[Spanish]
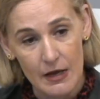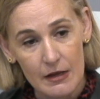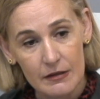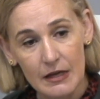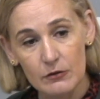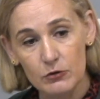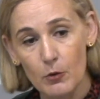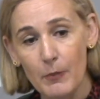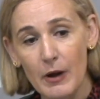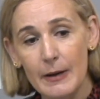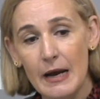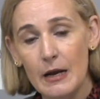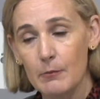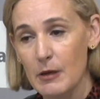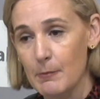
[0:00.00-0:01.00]
tanto para
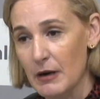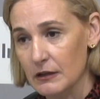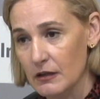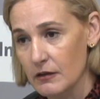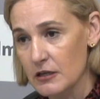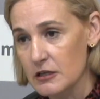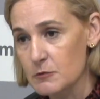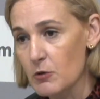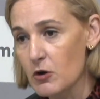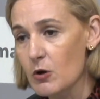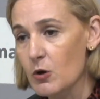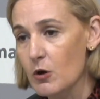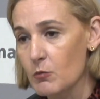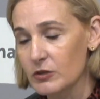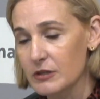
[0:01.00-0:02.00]
el bipartidismo como